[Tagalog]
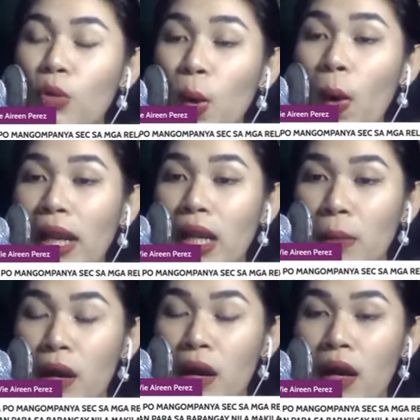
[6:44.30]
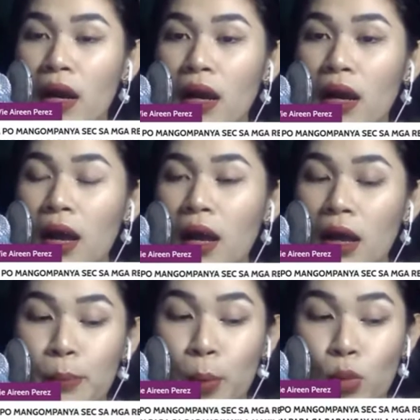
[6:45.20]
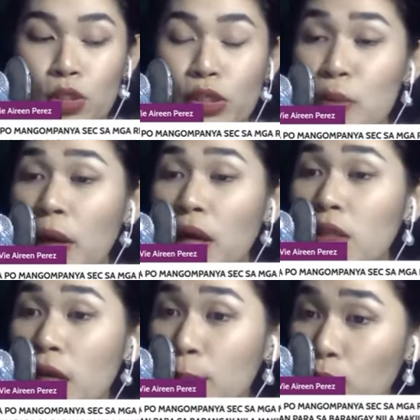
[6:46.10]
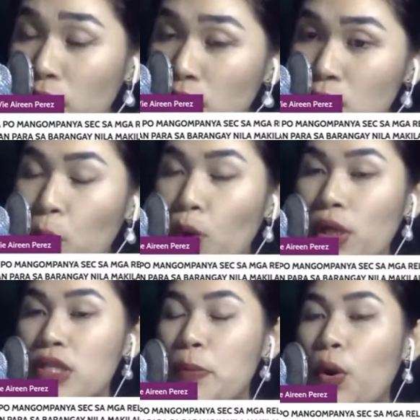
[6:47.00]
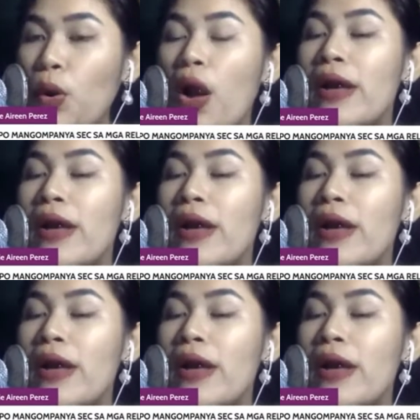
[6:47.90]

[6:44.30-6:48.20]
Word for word: gumawa ng mga um, posters, yung mga tarpaulins po kasi po